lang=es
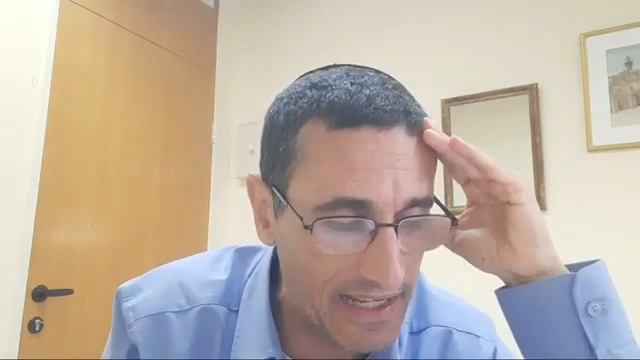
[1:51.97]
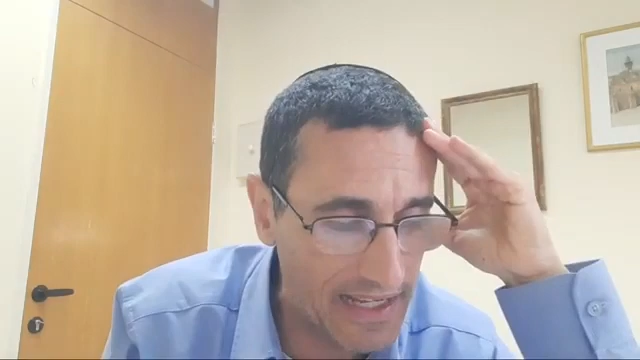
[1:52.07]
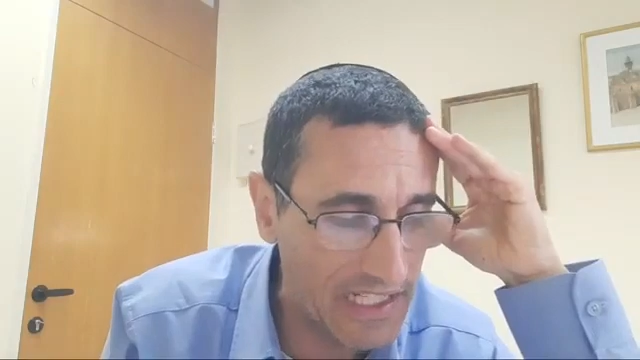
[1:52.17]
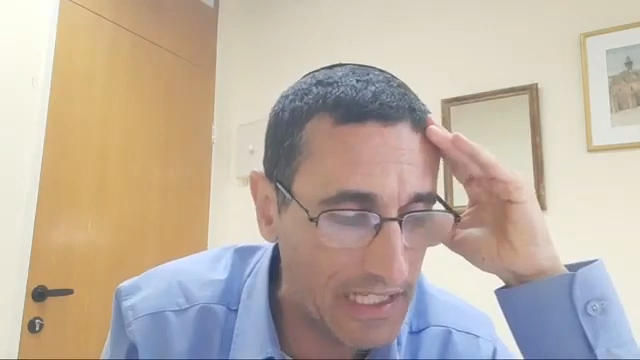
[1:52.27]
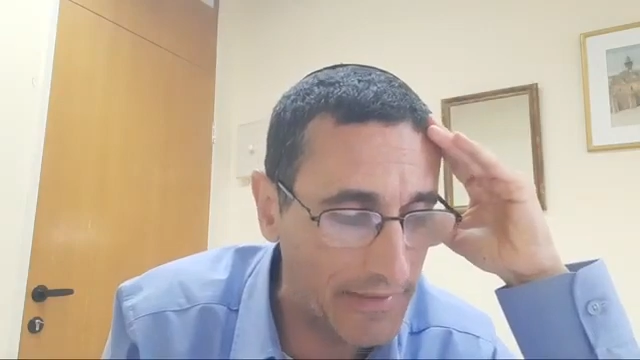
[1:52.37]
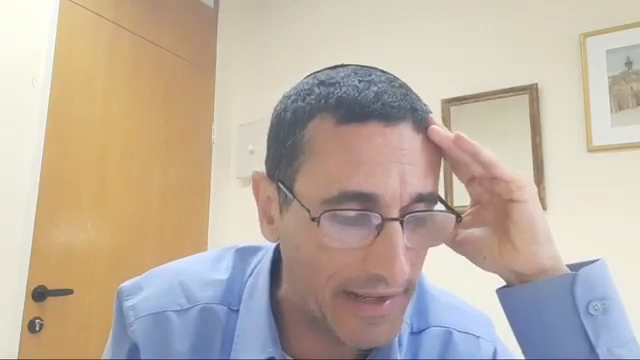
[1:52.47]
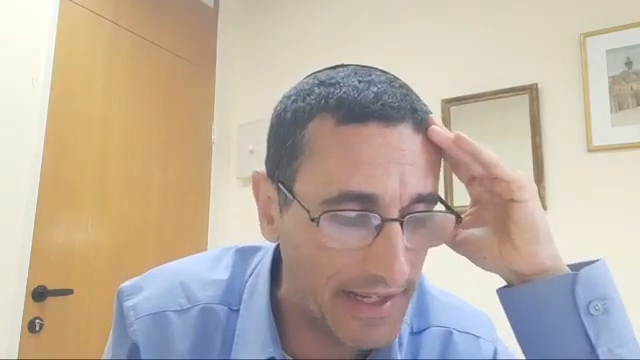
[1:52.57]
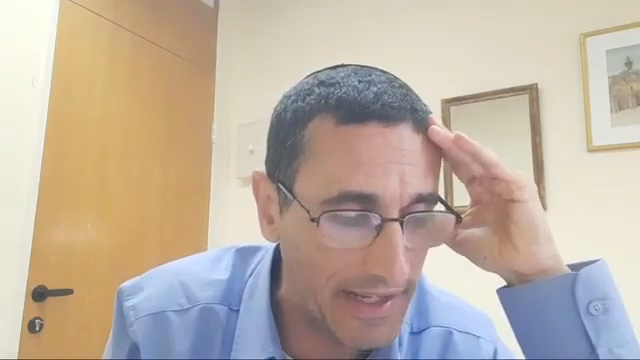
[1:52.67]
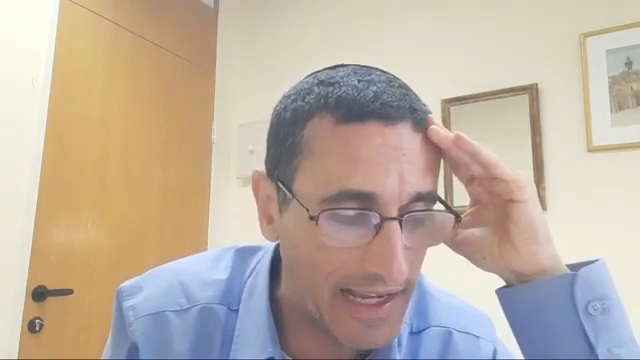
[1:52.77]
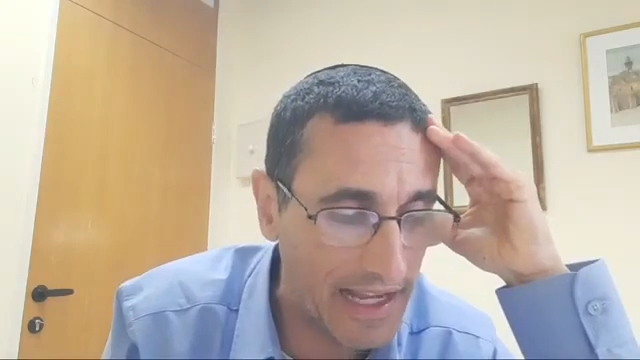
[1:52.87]
y levará
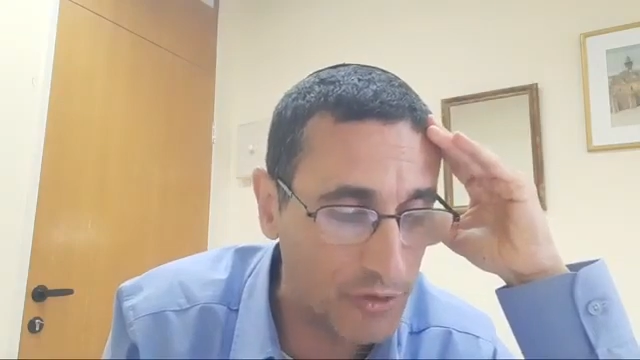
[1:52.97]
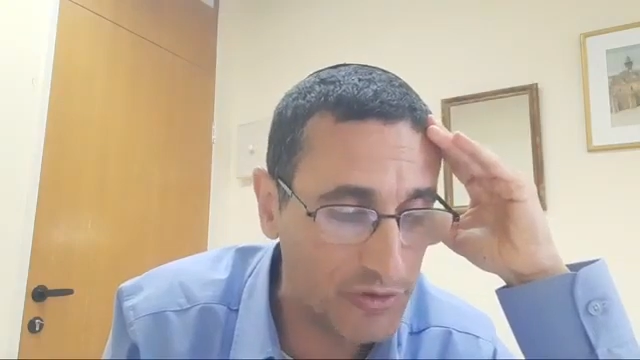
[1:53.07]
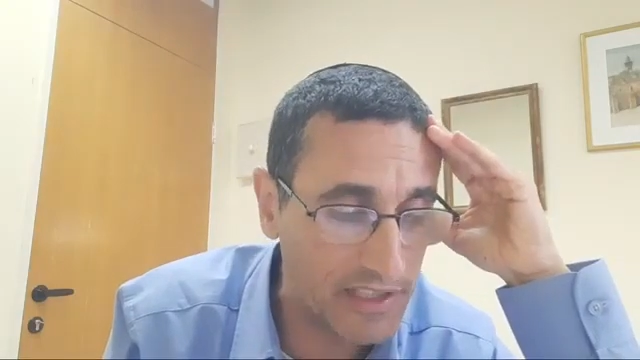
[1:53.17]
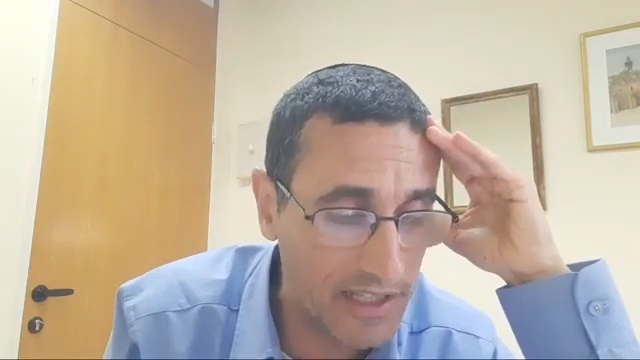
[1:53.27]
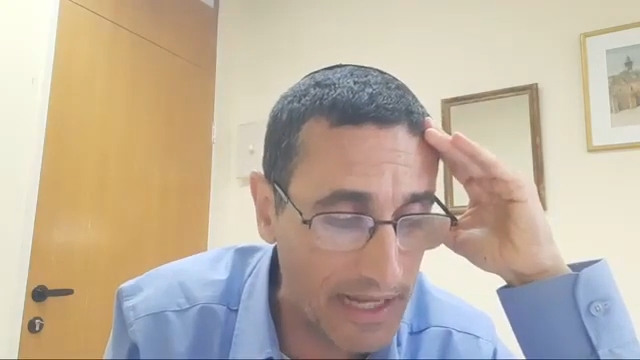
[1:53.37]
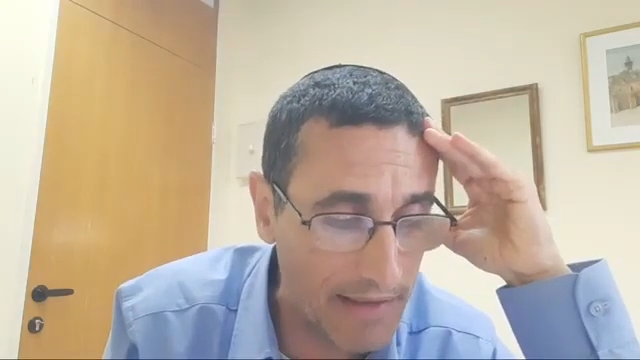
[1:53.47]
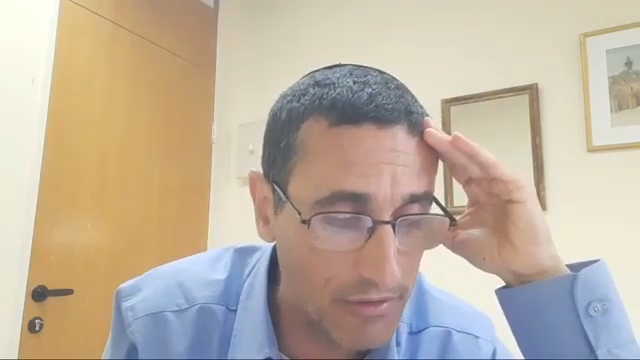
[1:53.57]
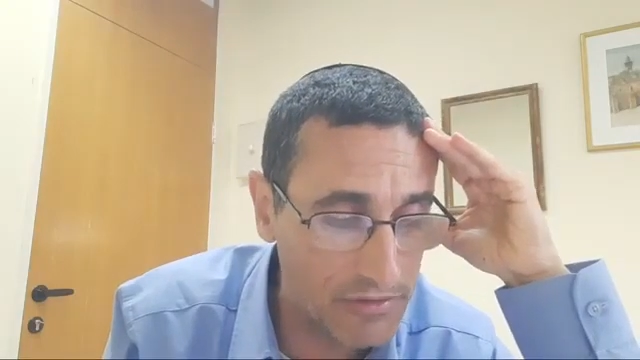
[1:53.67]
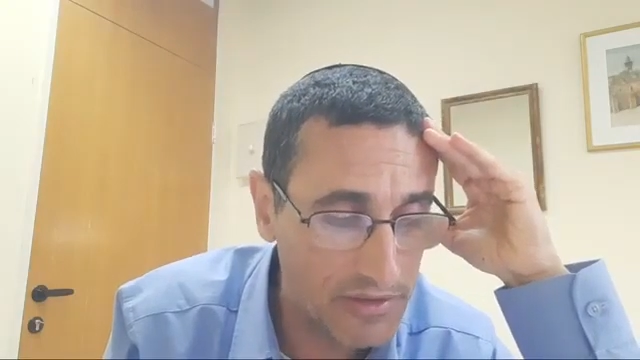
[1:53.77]
a los esclavos